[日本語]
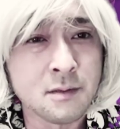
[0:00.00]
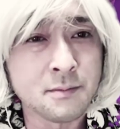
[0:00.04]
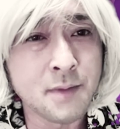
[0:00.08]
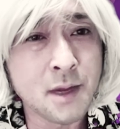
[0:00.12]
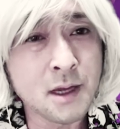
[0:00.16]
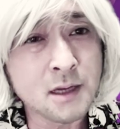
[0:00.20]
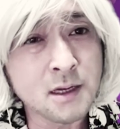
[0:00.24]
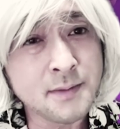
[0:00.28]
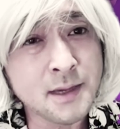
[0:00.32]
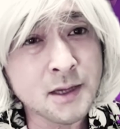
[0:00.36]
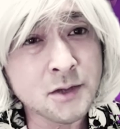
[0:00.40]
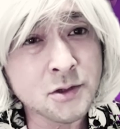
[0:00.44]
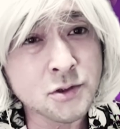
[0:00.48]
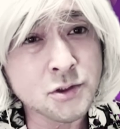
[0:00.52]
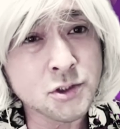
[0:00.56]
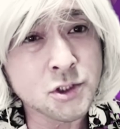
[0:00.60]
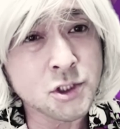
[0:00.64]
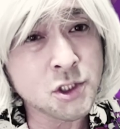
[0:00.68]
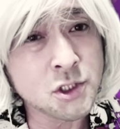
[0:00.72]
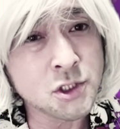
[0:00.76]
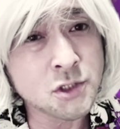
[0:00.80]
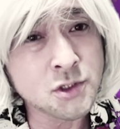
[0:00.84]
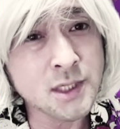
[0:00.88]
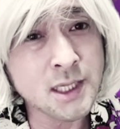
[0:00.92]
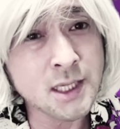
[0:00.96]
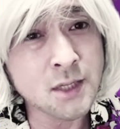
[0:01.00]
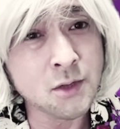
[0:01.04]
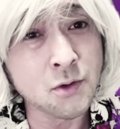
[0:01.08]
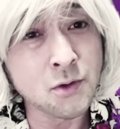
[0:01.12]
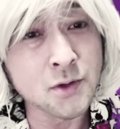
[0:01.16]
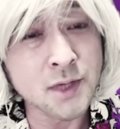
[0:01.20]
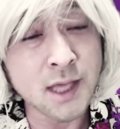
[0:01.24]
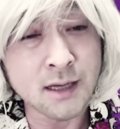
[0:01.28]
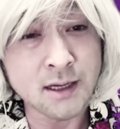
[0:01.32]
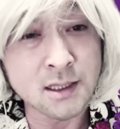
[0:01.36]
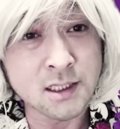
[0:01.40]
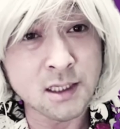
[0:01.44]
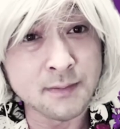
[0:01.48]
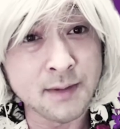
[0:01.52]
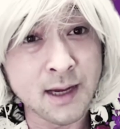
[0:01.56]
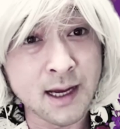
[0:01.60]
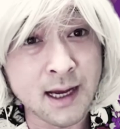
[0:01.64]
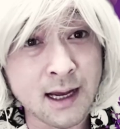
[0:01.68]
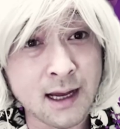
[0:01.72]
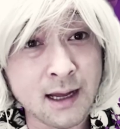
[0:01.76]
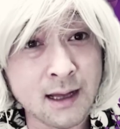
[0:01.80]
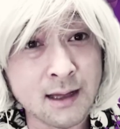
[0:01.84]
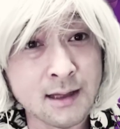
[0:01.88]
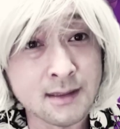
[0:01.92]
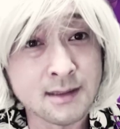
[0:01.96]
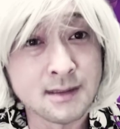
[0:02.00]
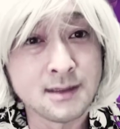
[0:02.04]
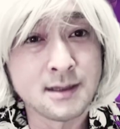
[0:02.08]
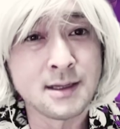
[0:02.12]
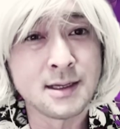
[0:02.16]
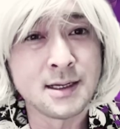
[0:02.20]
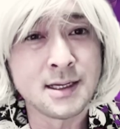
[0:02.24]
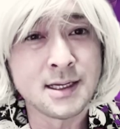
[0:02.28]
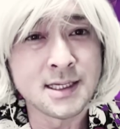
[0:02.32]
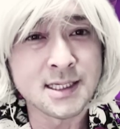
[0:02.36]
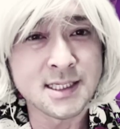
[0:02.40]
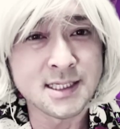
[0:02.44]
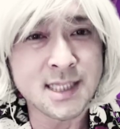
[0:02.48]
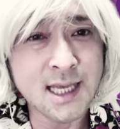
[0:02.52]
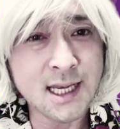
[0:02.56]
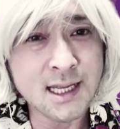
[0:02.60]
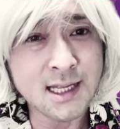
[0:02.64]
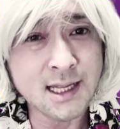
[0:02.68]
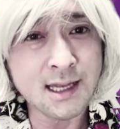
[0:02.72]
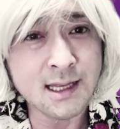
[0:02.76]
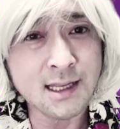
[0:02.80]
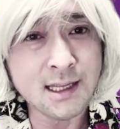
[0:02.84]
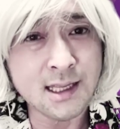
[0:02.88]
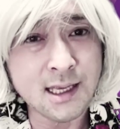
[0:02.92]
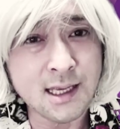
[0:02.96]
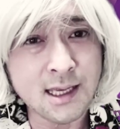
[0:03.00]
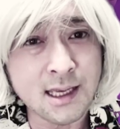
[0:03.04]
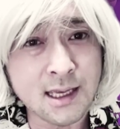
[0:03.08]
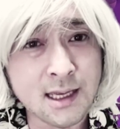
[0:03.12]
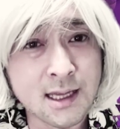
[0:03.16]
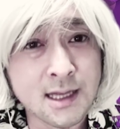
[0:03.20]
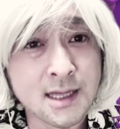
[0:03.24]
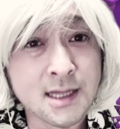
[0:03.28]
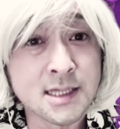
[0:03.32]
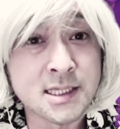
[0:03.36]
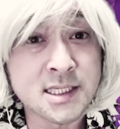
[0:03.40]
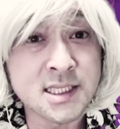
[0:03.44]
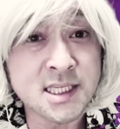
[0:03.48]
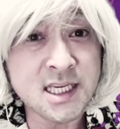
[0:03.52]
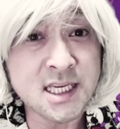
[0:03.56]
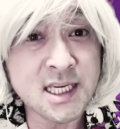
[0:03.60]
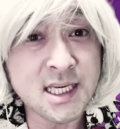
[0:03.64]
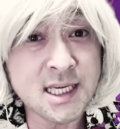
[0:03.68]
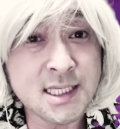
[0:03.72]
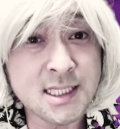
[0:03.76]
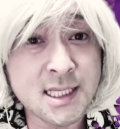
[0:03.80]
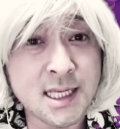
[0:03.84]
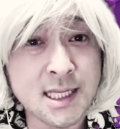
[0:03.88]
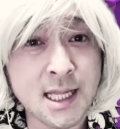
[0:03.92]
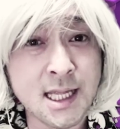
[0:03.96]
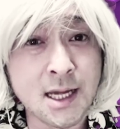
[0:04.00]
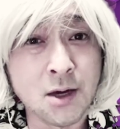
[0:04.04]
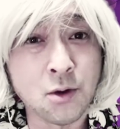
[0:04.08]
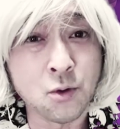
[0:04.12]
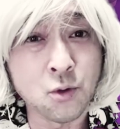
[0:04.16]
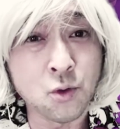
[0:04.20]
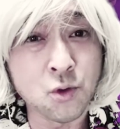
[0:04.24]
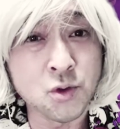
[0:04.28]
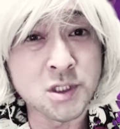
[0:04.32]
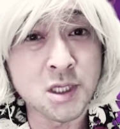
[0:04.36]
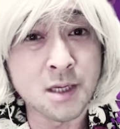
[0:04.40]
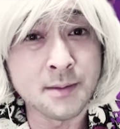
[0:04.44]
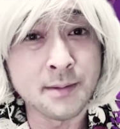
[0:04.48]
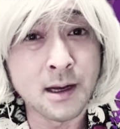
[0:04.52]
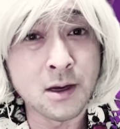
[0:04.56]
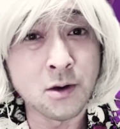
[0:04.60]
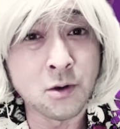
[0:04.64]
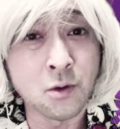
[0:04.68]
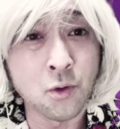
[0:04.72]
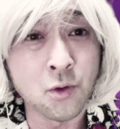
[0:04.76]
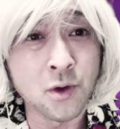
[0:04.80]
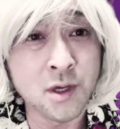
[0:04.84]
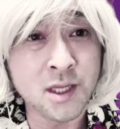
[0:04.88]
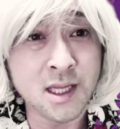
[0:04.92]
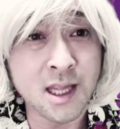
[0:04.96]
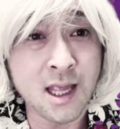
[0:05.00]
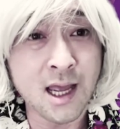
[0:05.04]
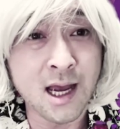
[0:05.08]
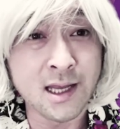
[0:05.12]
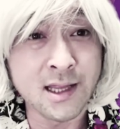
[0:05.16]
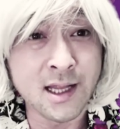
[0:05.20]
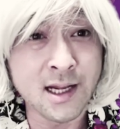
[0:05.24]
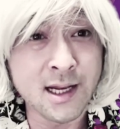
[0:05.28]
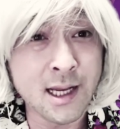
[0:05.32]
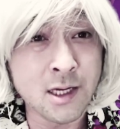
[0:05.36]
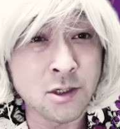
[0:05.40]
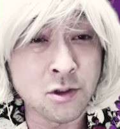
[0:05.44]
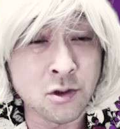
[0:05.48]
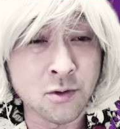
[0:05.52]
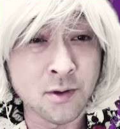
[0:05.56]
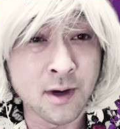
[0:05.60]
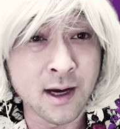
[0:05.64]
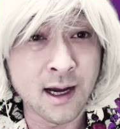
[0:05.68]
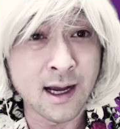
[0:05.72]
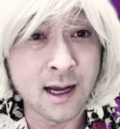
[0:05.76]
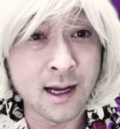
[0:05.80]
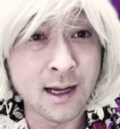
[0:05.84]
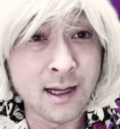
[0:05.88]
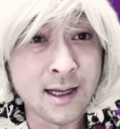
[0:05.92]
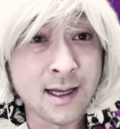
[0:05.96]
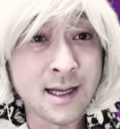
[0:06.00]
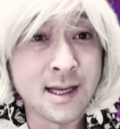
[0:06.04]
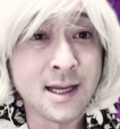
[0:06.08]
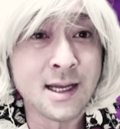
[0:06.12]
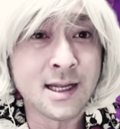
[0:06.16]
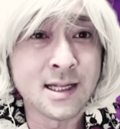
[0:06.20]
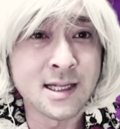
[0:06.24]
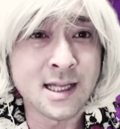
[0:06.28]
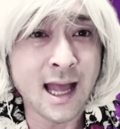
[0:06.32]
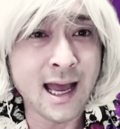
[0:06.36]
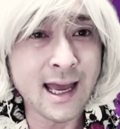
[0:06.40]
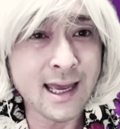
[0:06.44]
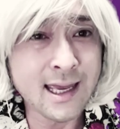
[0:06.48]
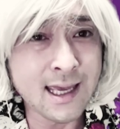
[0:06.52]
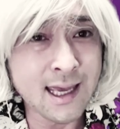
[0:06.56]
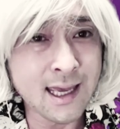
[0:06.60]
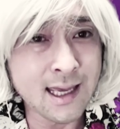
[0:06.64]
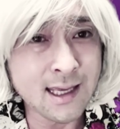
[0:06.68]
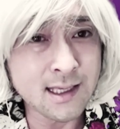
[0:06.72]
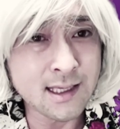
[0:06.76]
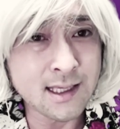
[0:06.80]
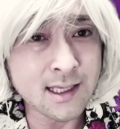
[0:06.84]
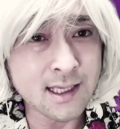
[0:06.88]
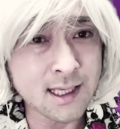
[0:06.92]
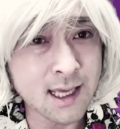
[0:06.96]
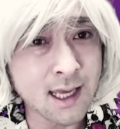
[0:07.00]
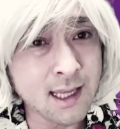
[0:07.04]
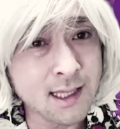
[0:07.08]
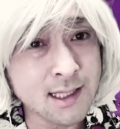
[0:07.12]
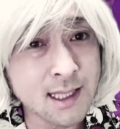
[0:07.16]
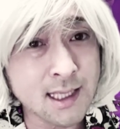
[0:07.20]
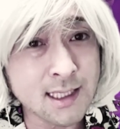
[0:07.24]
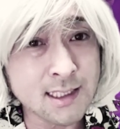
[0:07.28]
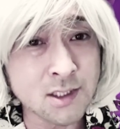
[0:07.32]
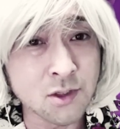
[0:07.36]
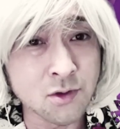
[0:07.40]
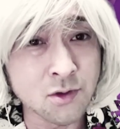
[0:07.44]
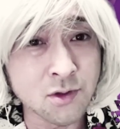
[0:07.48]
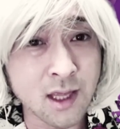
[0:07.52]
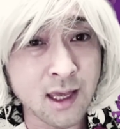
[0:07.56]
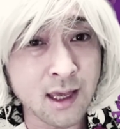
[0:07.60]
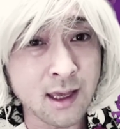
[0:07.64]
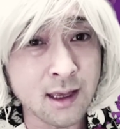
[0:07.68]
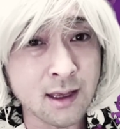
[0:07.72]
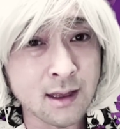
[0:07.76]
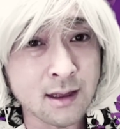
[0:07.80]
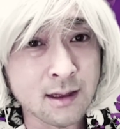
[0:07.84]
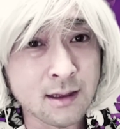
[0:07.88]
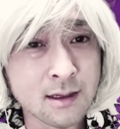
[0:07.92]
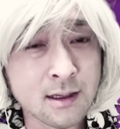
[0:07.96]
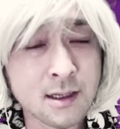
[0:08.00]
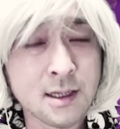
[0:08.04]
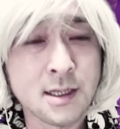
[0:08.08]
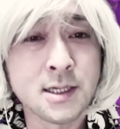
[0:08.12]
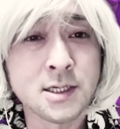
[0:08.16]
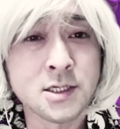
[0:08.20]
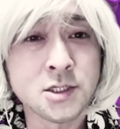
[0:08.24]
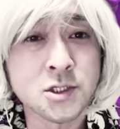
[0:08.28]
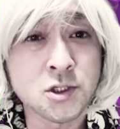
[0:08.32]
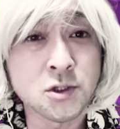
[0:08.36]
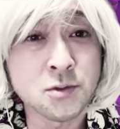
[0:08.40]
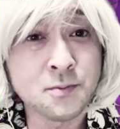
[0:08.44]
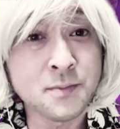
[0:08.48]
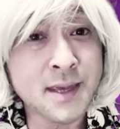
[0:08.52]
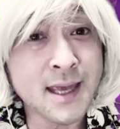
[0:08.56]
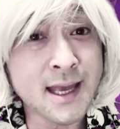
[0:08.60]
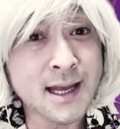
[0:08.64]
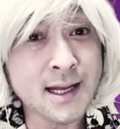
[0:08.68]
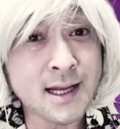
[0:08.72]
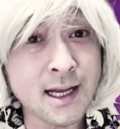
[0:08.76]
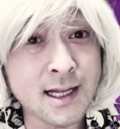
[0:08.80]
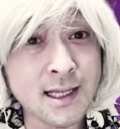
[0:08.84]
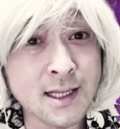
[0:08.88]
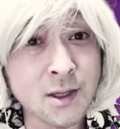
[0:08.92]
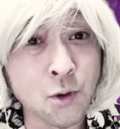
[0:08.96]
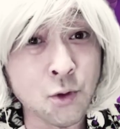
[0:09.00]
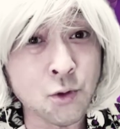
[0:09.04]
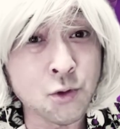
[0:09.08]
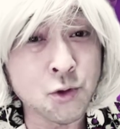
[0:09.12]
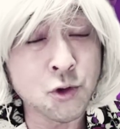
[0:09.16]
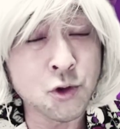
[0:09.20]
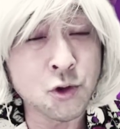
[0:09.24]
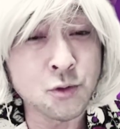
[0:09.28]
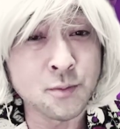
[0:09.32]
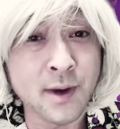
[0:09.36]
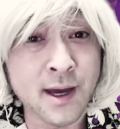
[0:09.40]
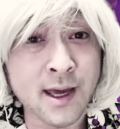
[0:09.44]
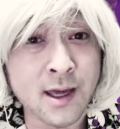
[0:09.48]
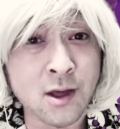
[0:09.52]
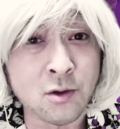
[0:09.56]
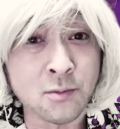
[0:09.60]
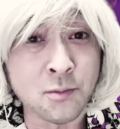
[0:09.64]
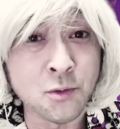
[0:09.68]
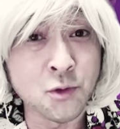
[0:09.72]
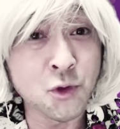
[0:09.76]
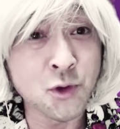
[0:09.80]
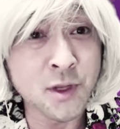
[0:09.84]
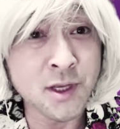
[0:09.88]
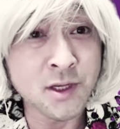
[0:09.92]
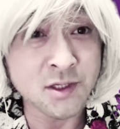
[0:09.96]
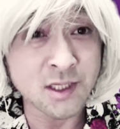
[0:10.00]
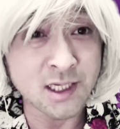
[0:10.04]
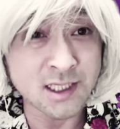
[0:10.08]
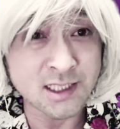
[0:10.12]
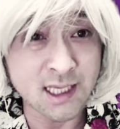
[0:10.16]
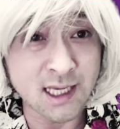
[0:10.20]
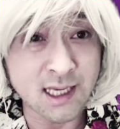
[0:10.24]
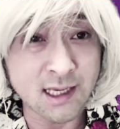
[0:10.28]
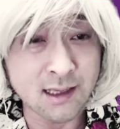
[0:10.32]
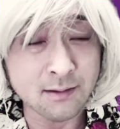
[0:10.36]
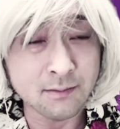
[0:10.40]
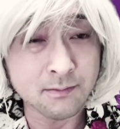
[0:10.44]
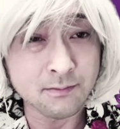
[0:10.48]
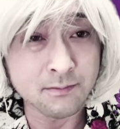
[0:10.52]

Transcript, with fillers: まるまる12のお客様、車内に小さなお子様を置いて離れるのは大変危険ですので、速やかにお車へお戻りください。